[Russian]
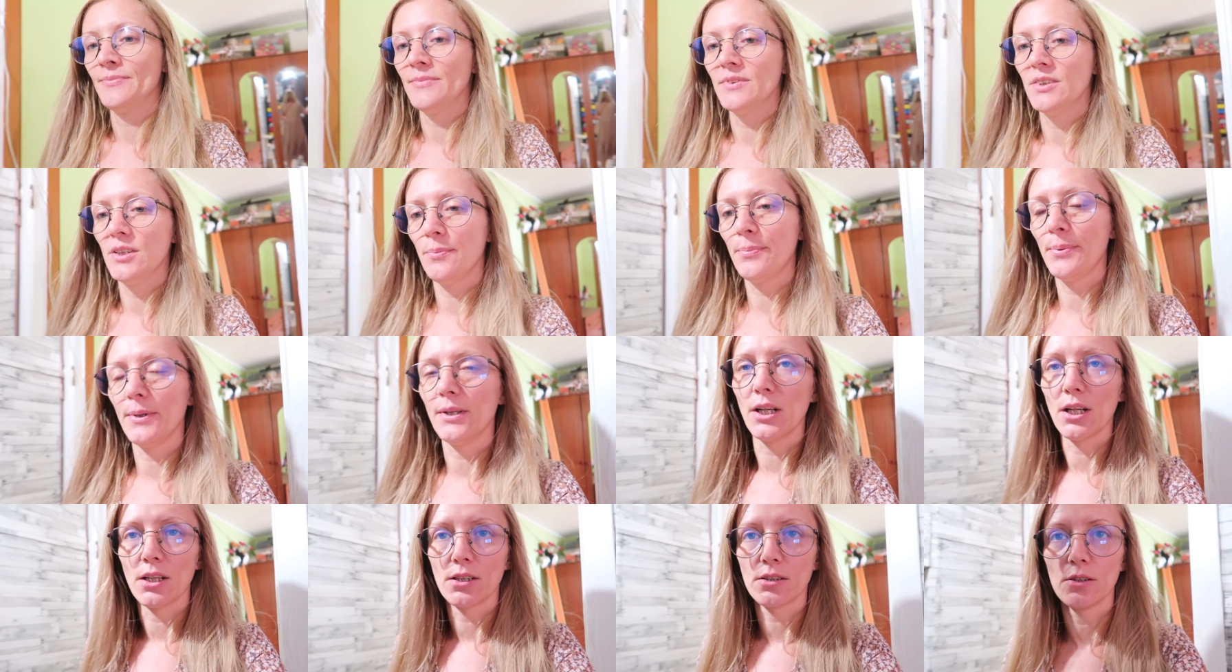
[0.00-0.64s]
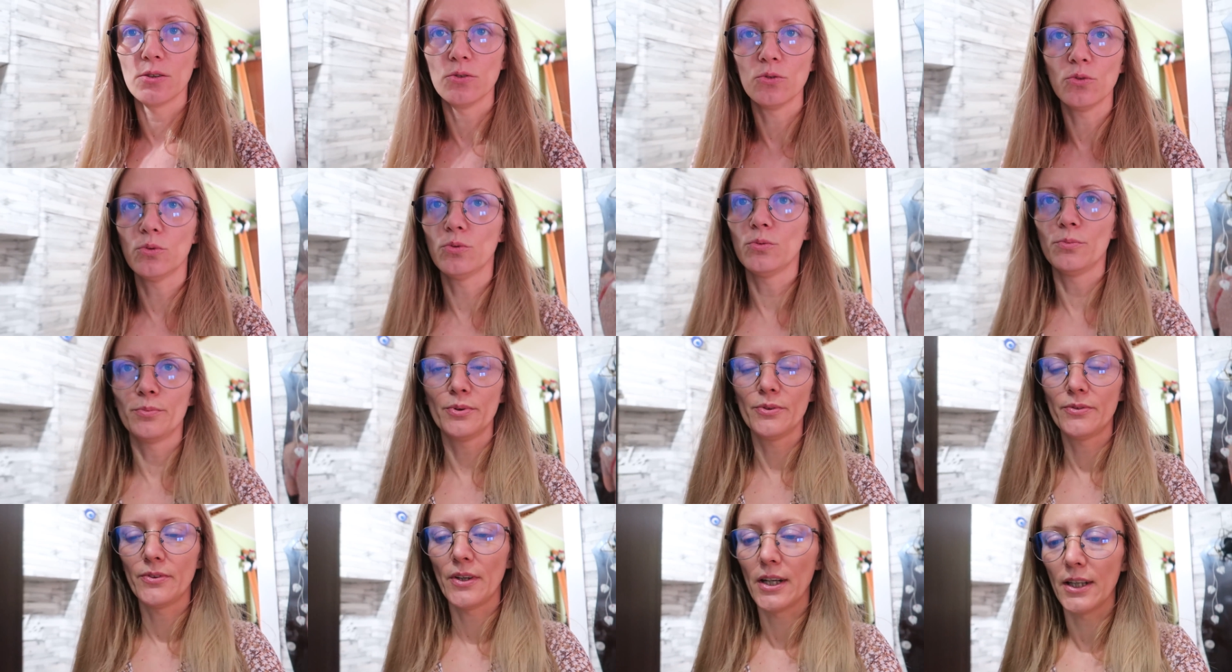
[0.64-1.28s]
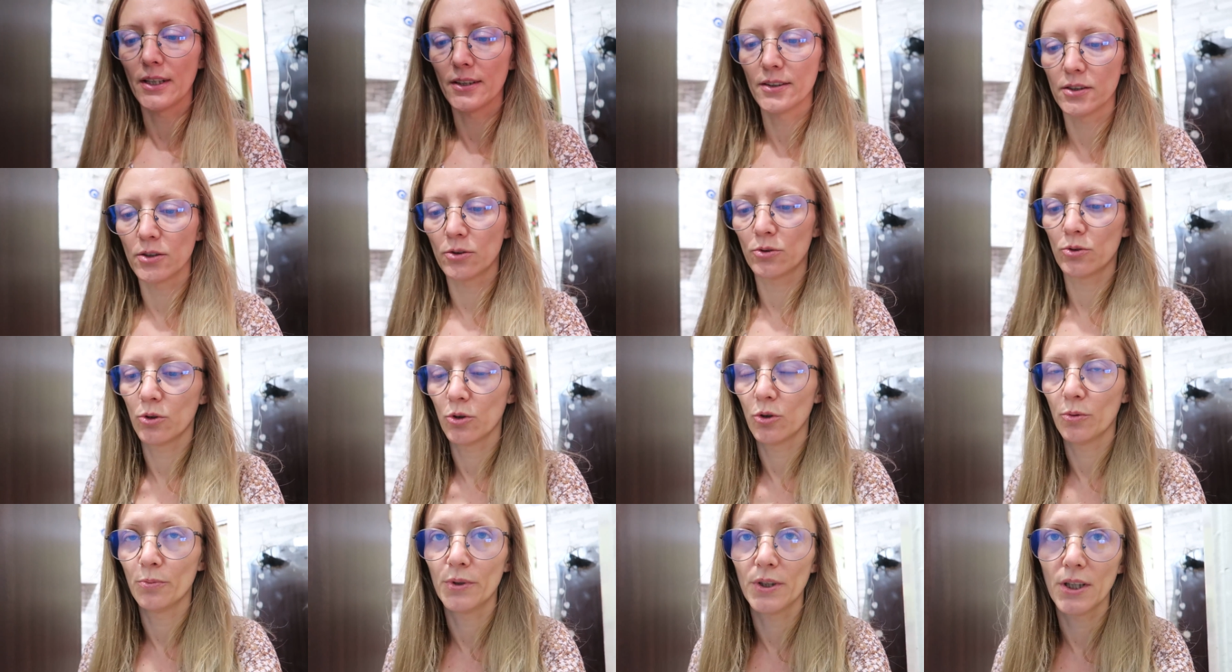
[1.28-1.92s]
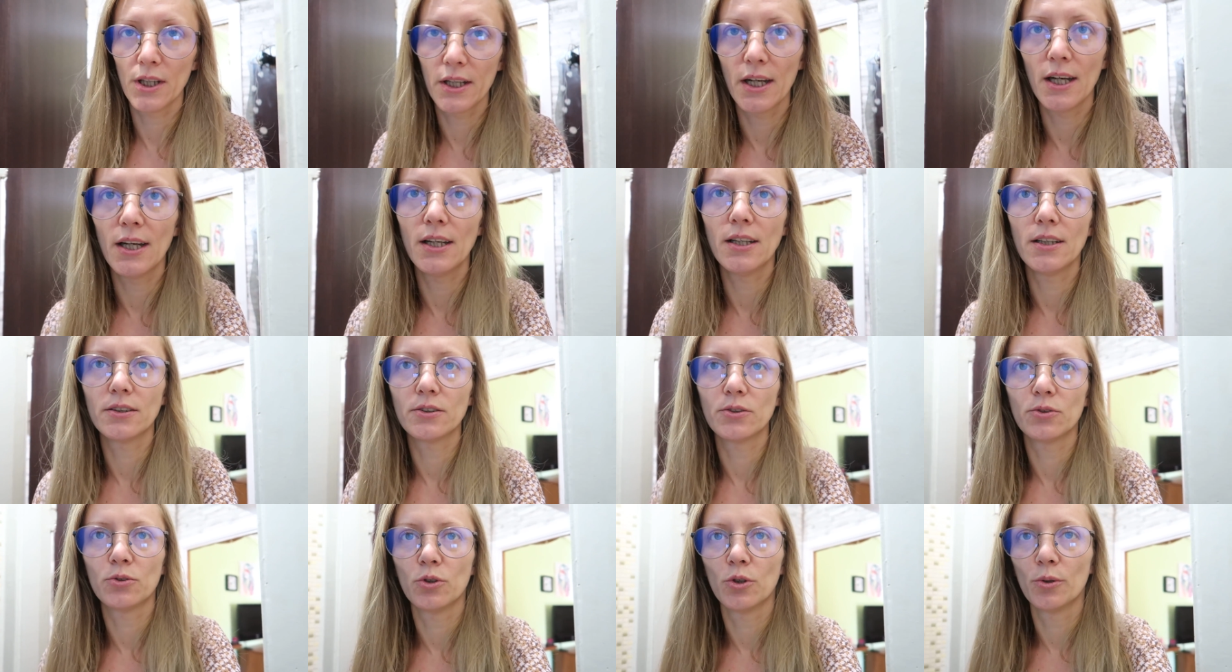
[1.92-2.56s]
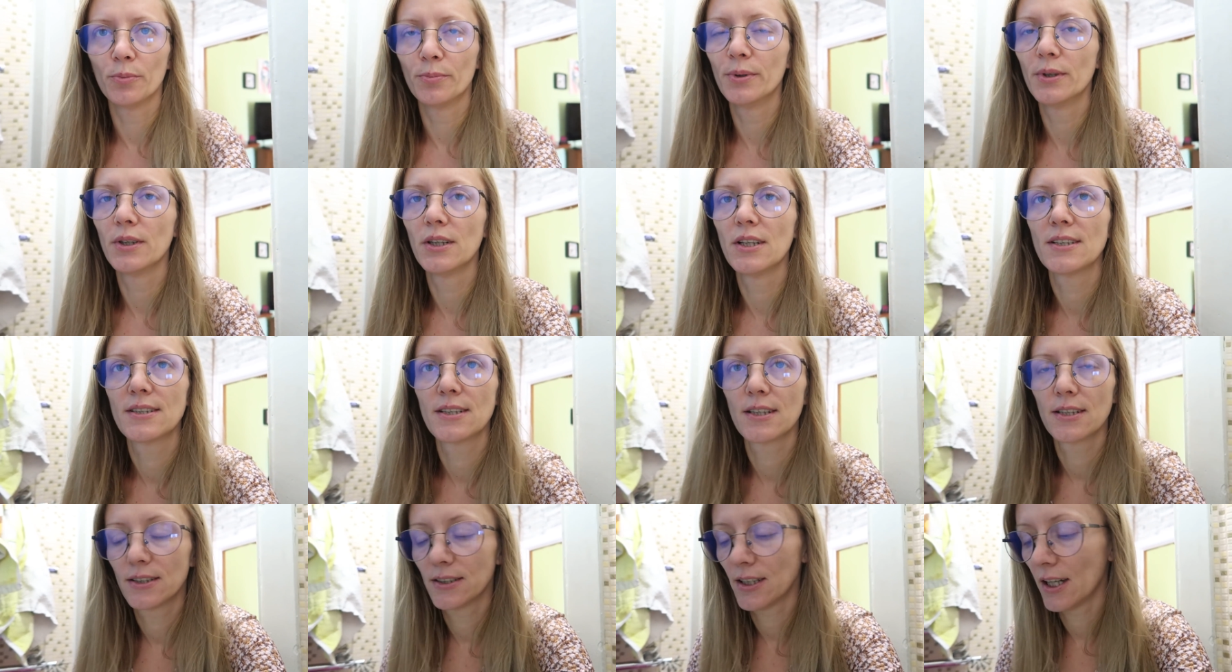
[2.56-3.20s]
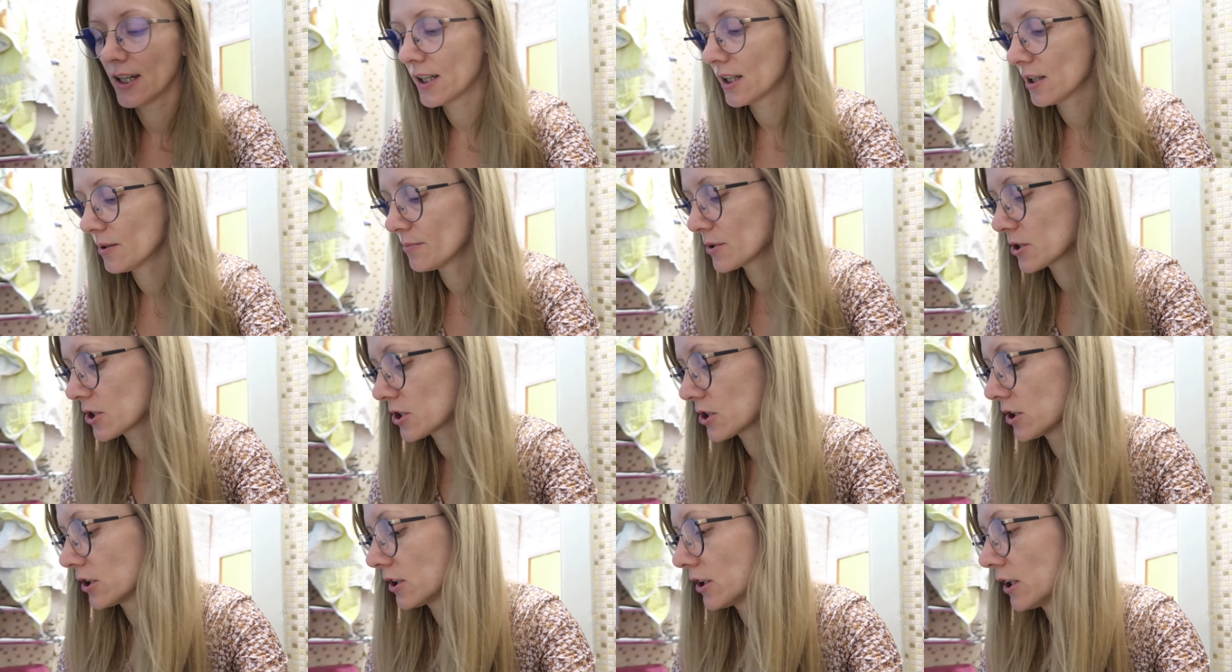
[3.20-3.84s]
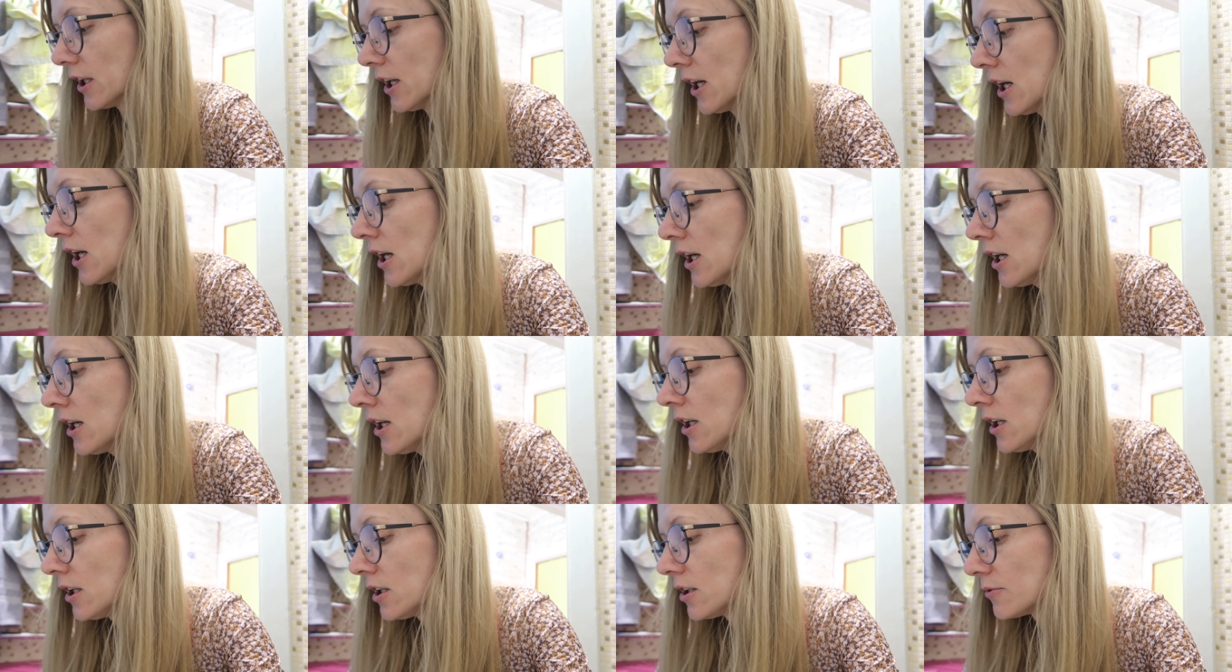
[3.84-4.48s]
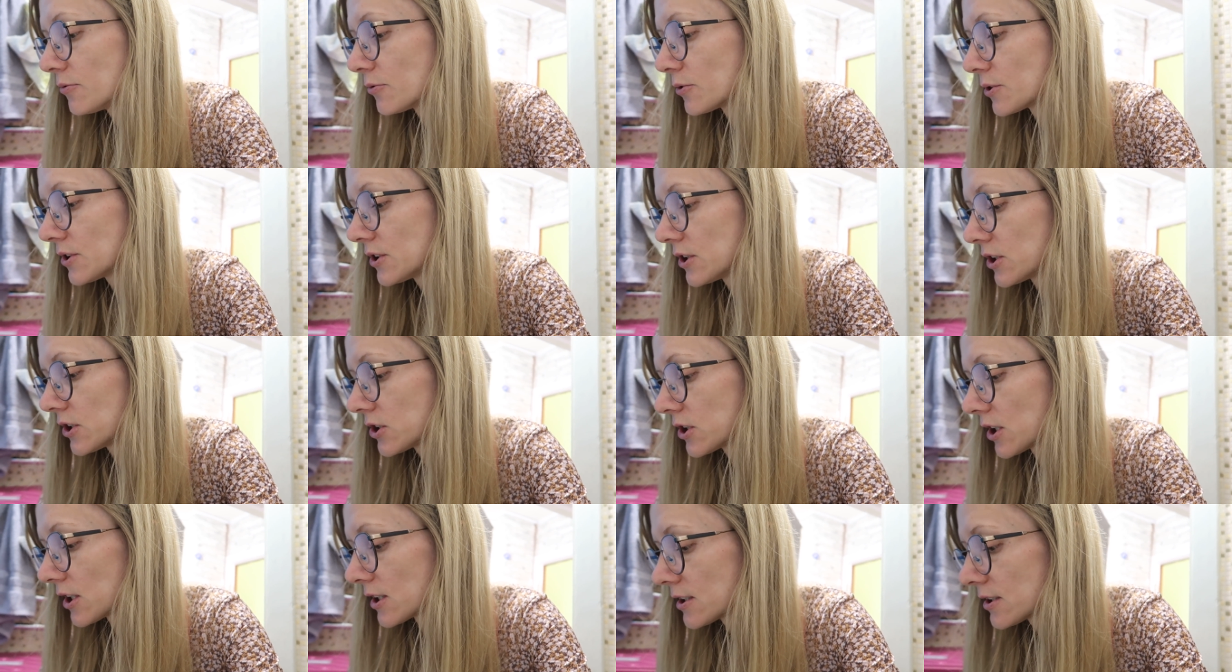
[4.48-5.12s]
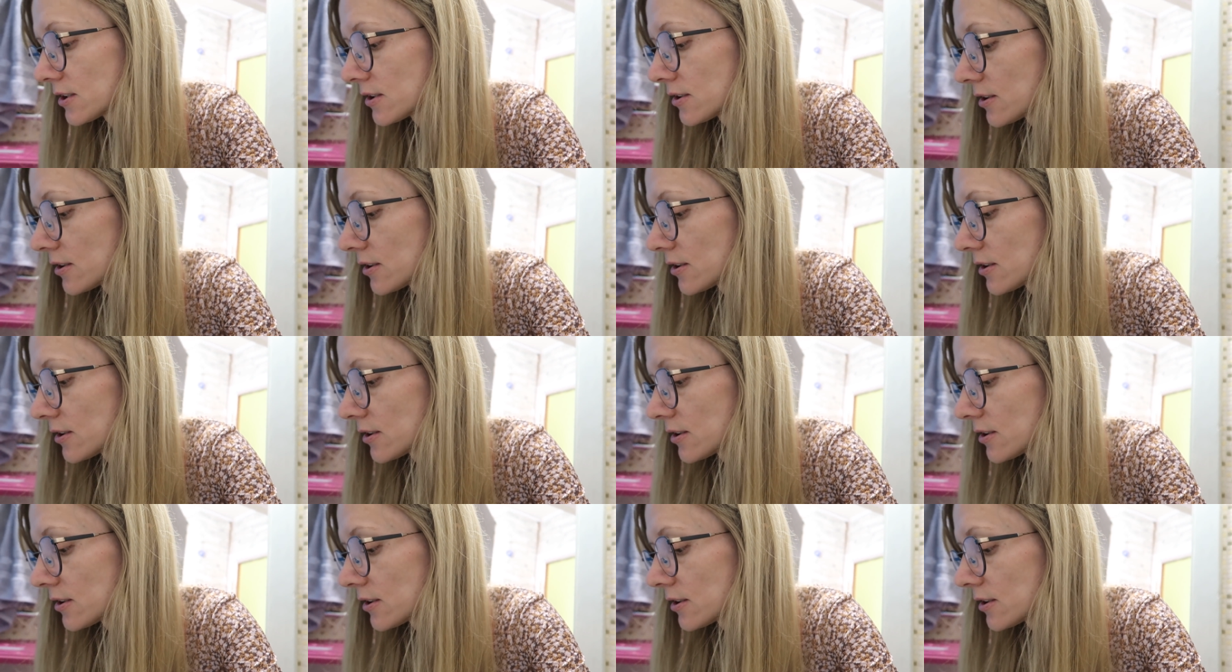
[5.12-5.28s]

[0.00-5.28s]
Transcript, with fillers: непонятно. Ну, бывает такое. У меня реально такое было и со старой машиной. И вот сейчас